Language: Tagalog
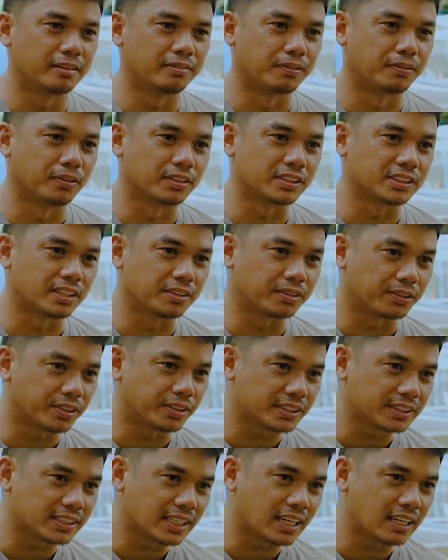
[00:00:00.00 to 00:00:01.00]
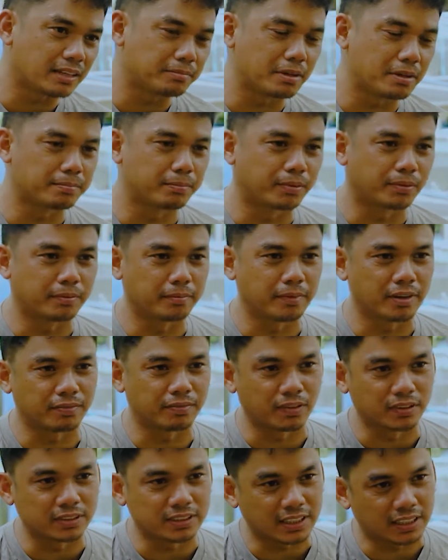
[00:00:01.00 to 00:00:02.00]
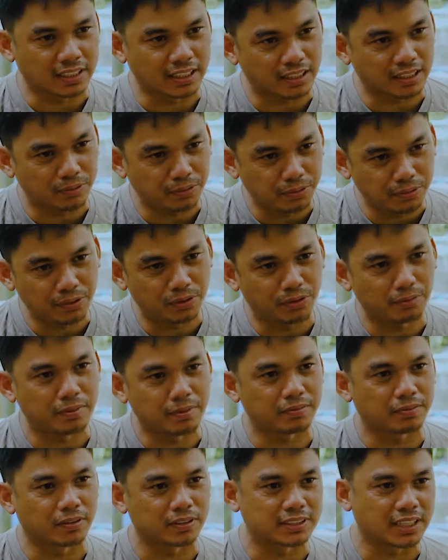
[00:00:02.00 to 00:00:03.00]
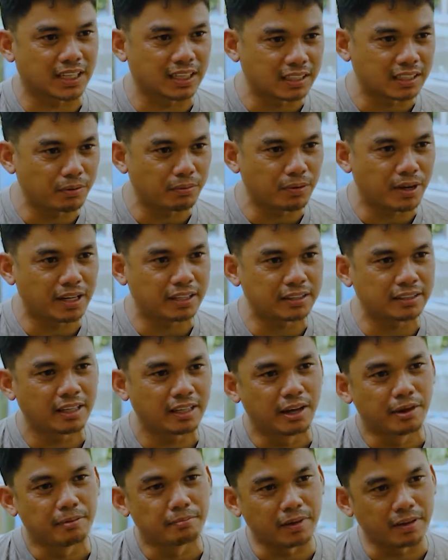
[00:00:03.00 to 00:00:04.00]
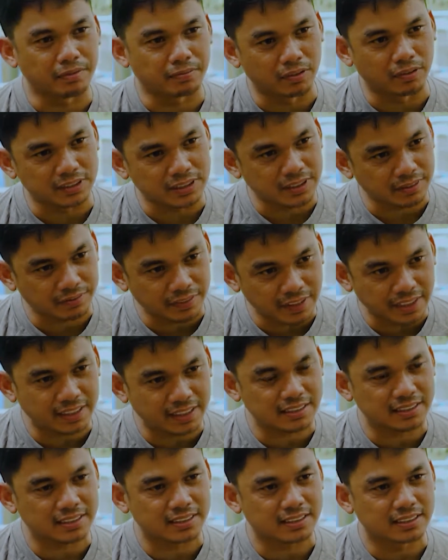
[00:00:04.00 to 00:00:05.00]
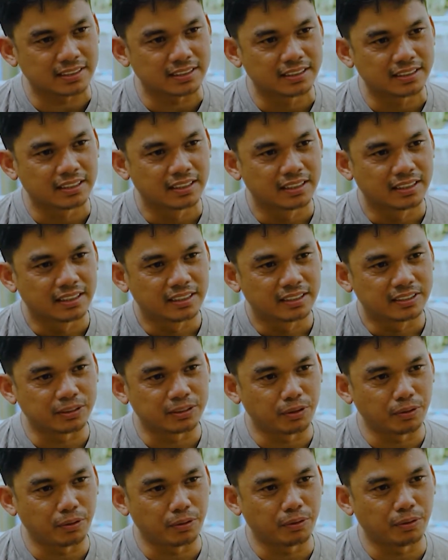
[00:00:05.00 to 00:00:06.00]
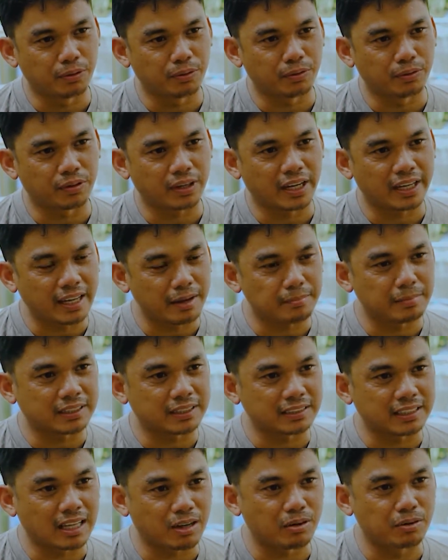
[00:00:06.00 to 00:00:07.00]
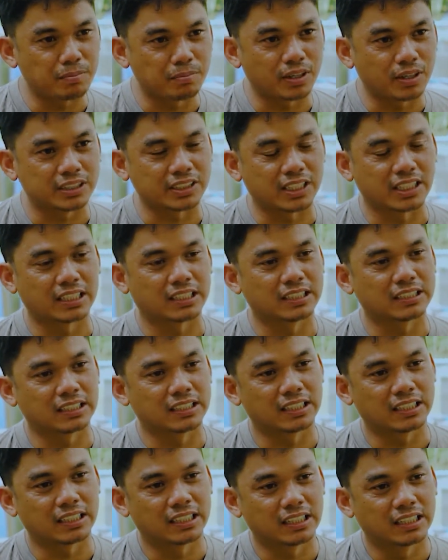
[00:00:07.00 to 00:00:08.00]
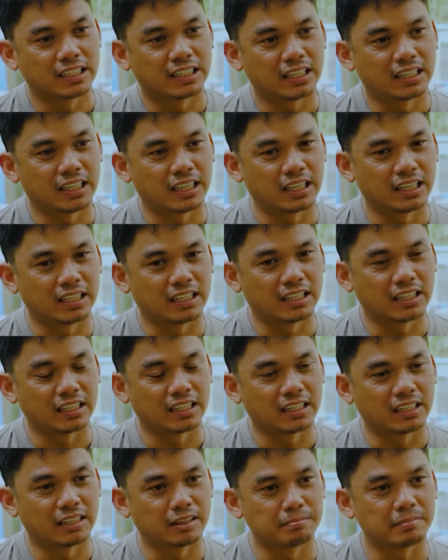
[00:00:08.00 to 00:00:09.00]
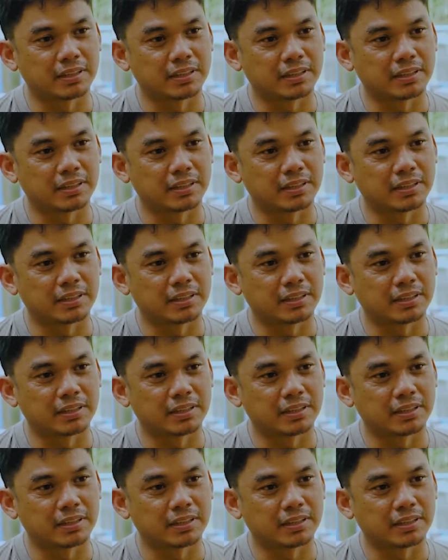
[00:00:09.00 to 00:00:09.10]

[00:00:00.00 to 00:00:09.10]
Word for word: fault sa dorsal, may, may fault sa ulo, may fault sa katawan, may fault sa fins. So, kaya matatawag mo na siyang uh,